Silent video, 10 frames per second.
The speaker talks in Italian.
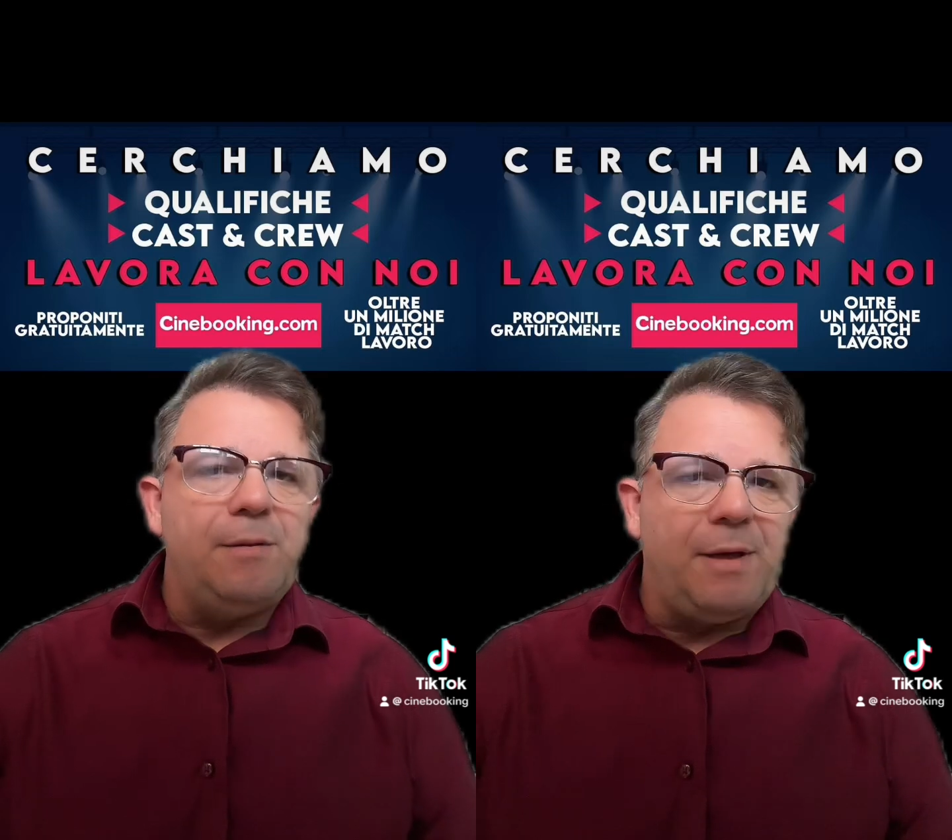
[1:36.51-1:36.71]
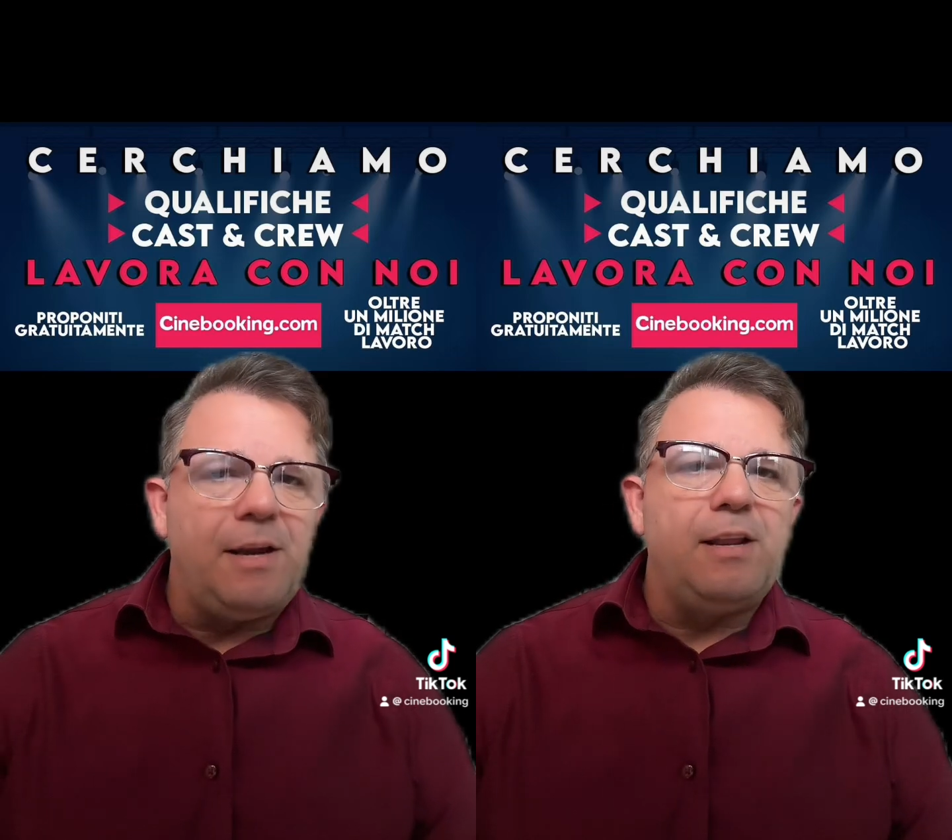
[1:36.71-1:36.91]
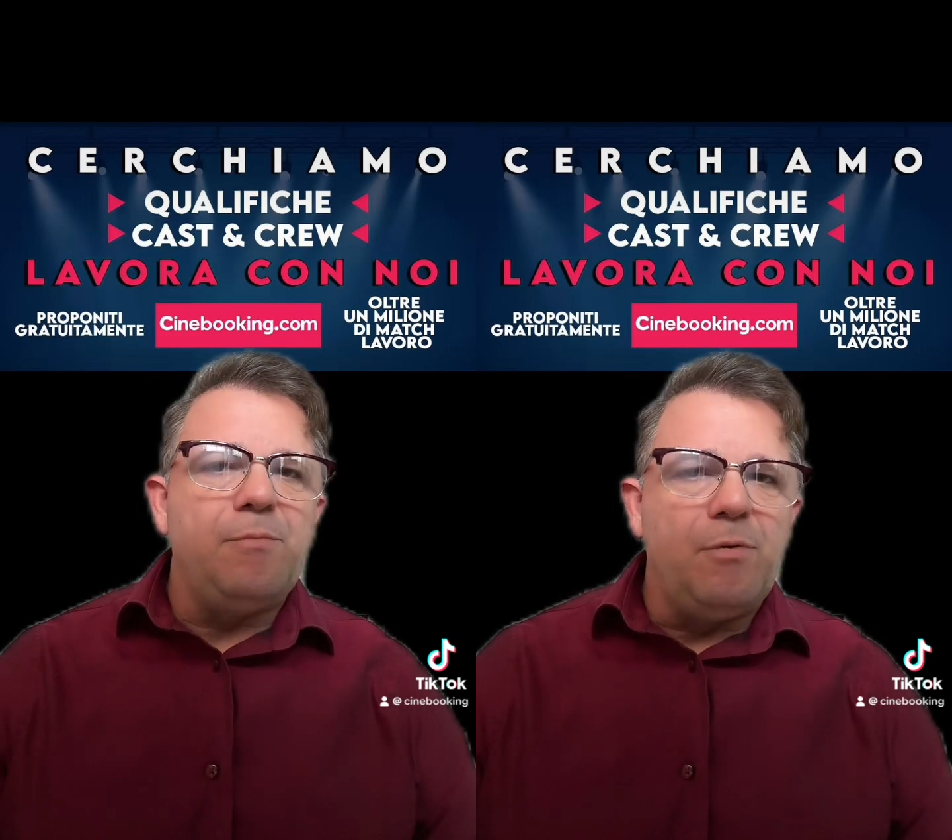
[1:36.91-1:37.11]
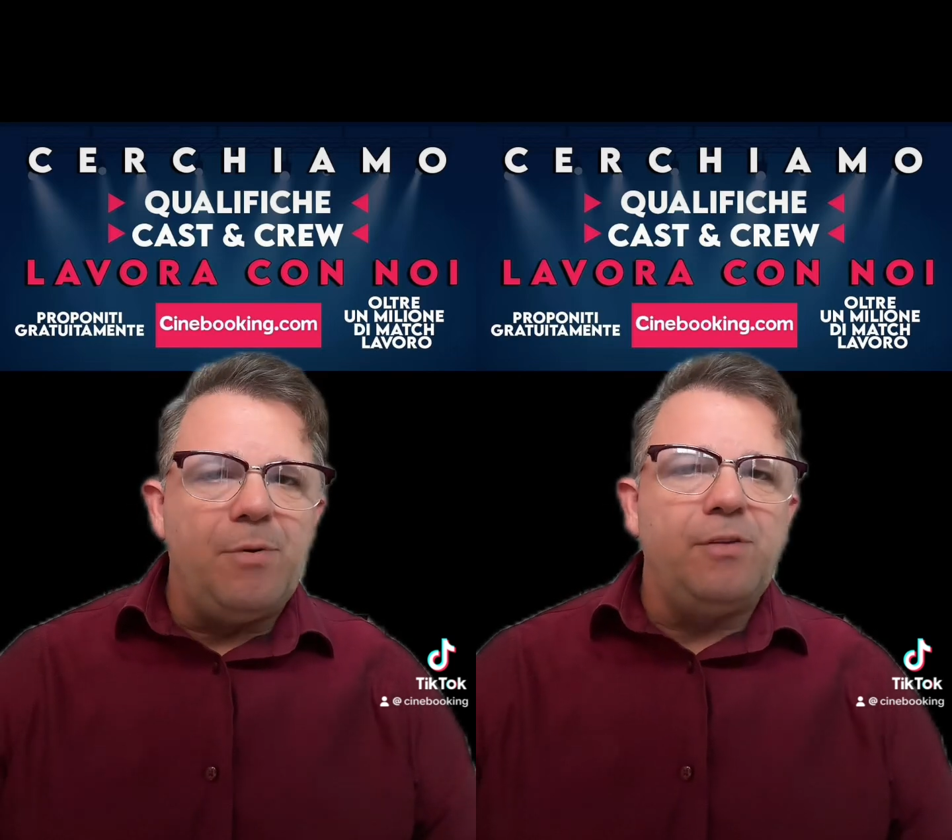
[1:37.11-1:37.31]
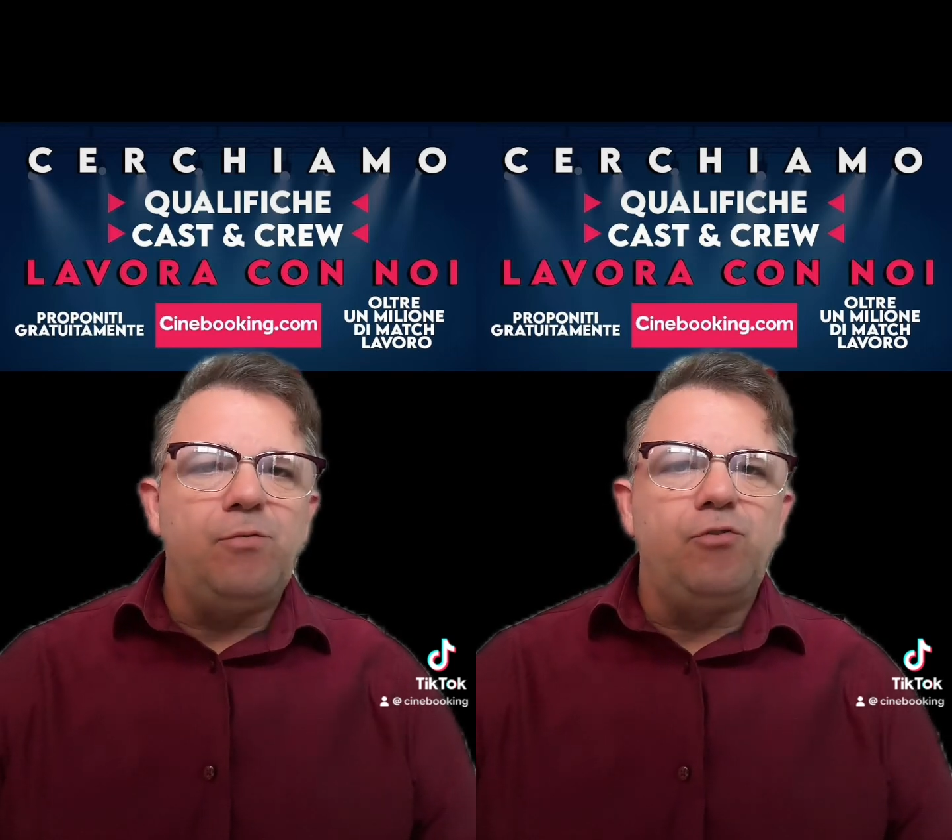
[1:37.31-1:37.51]
ne parleremo
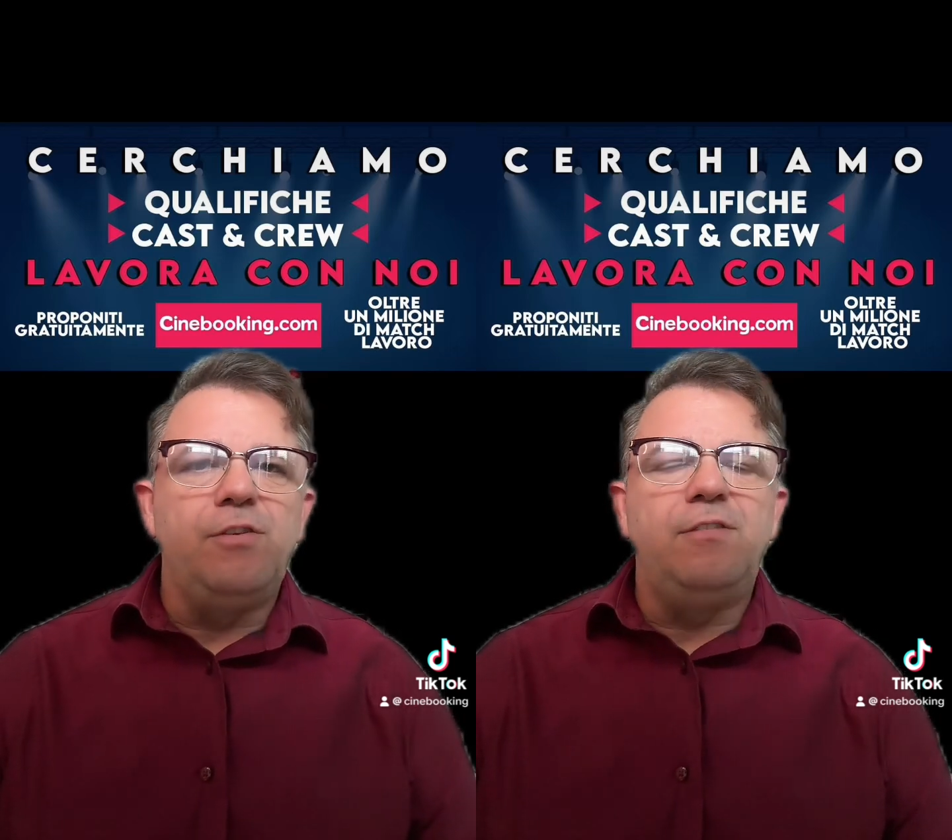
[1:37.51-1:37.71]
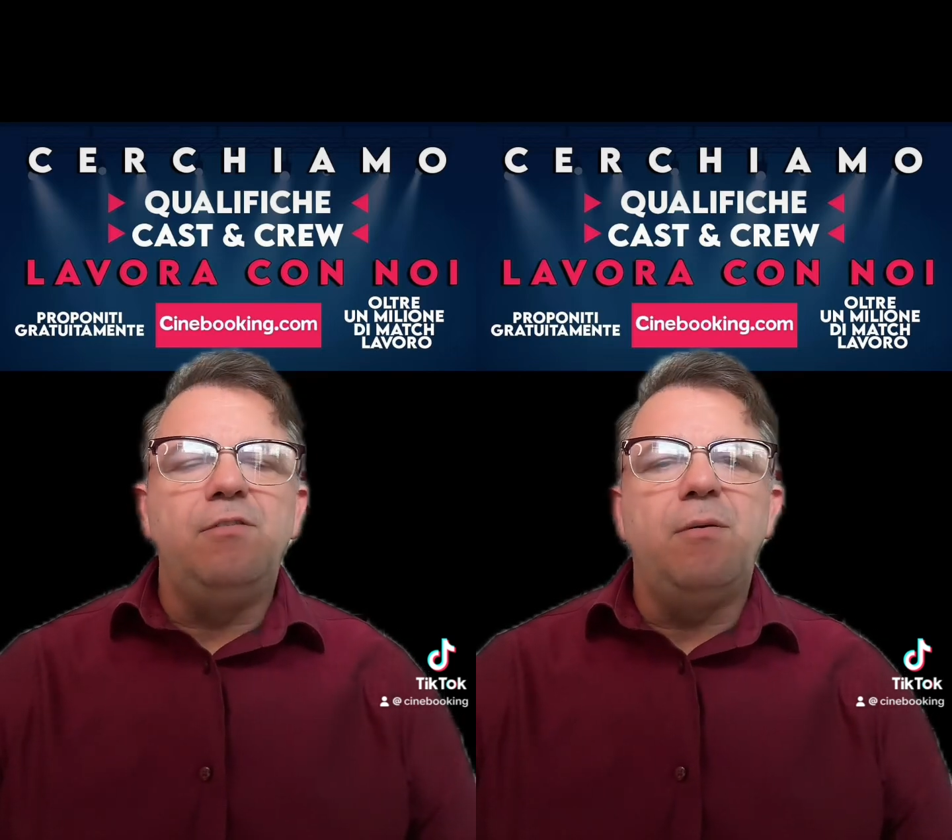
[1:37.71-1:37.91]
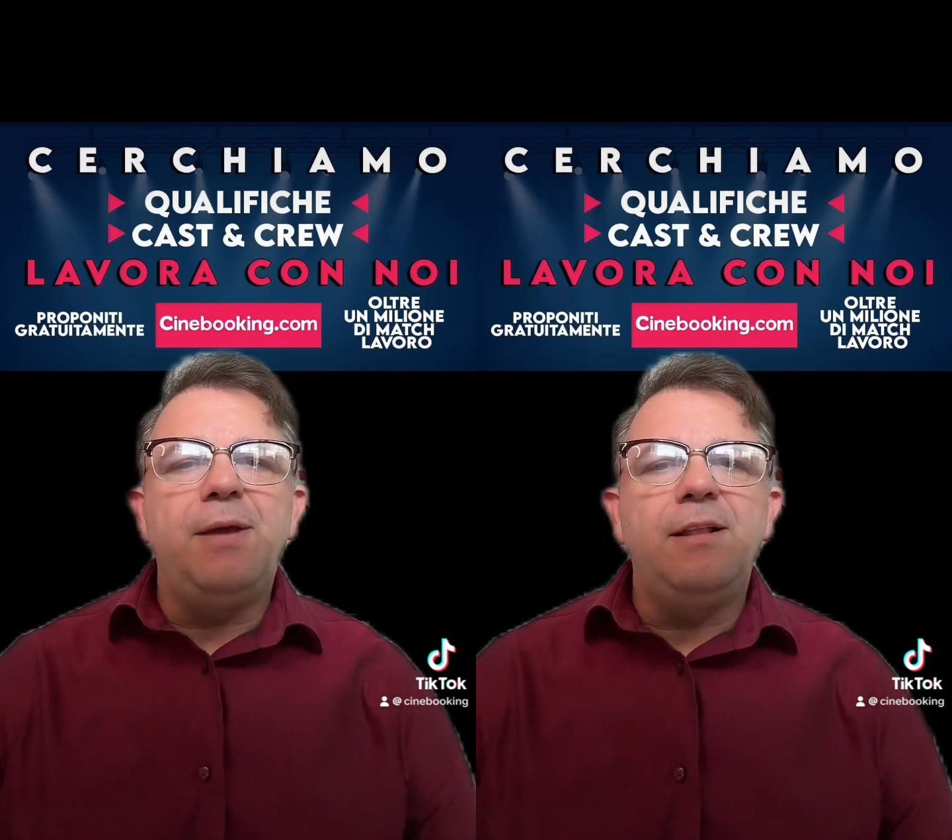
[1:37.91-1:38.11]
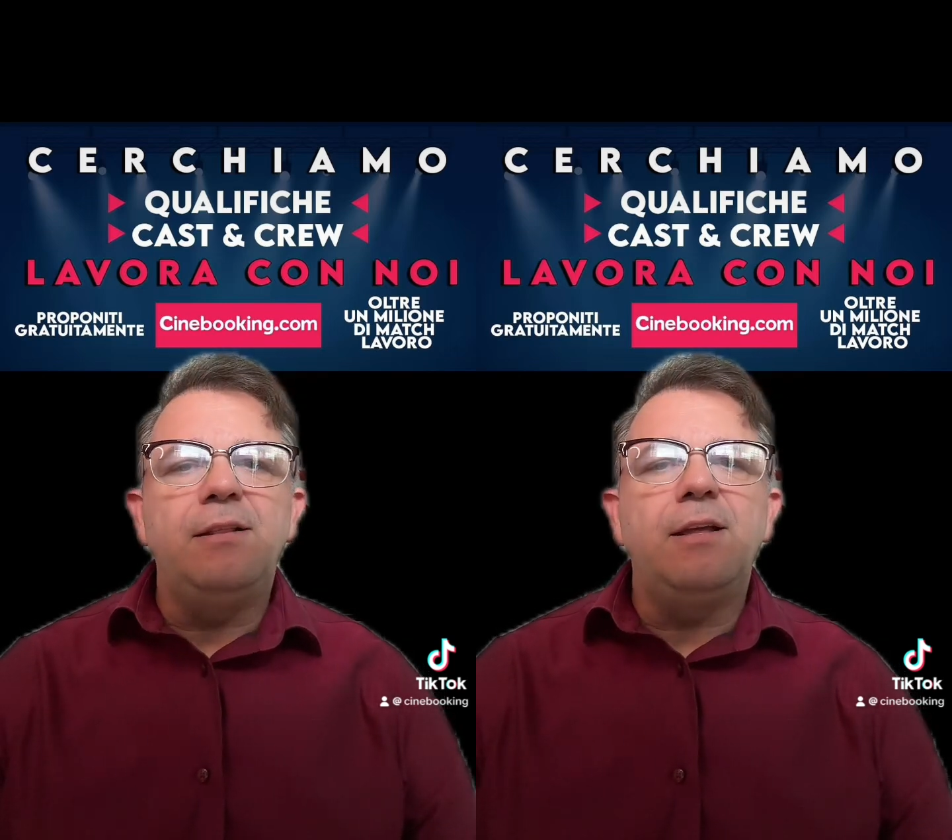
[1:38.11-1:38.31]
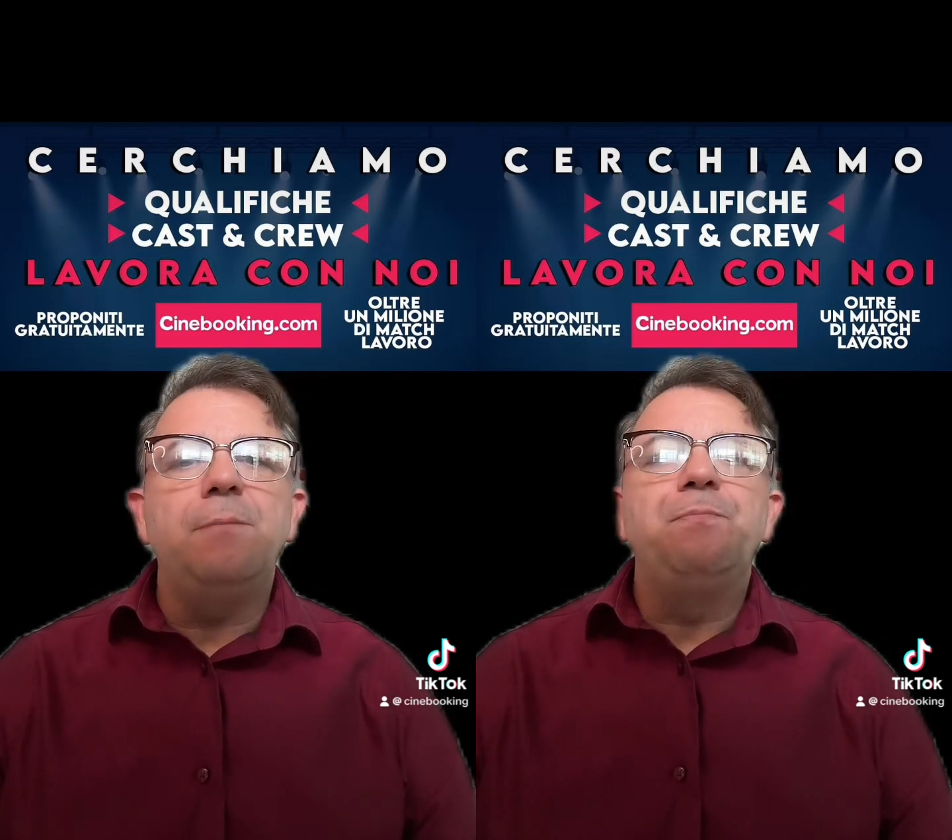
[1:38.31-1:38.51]
poi
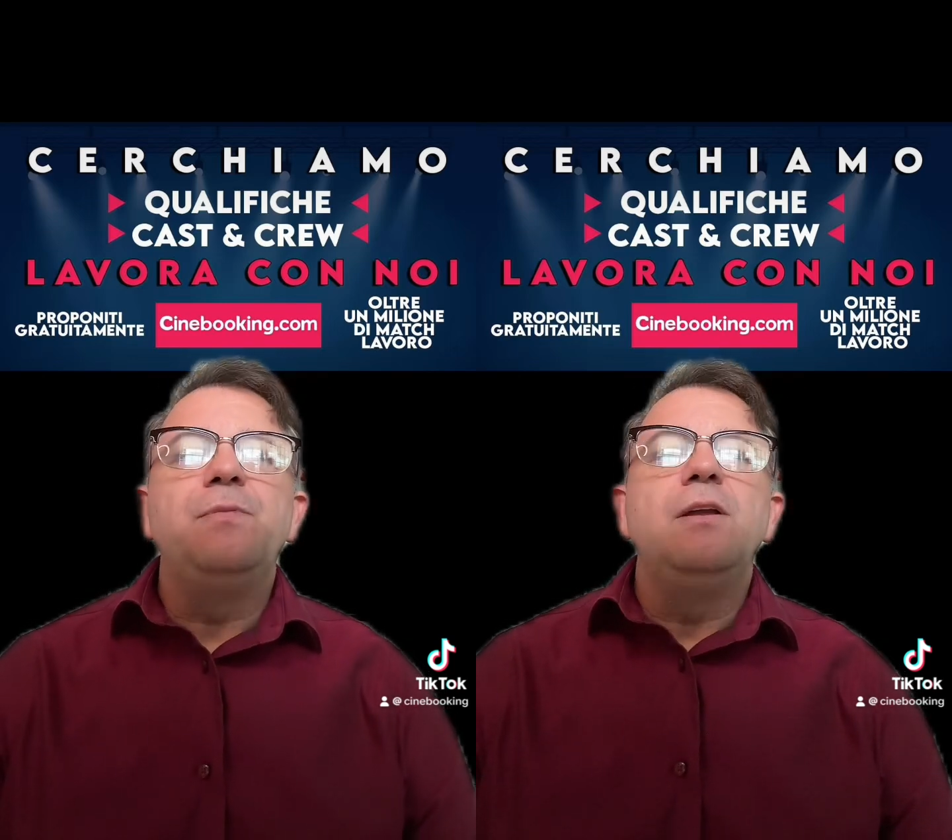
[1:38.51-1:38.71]
successivamente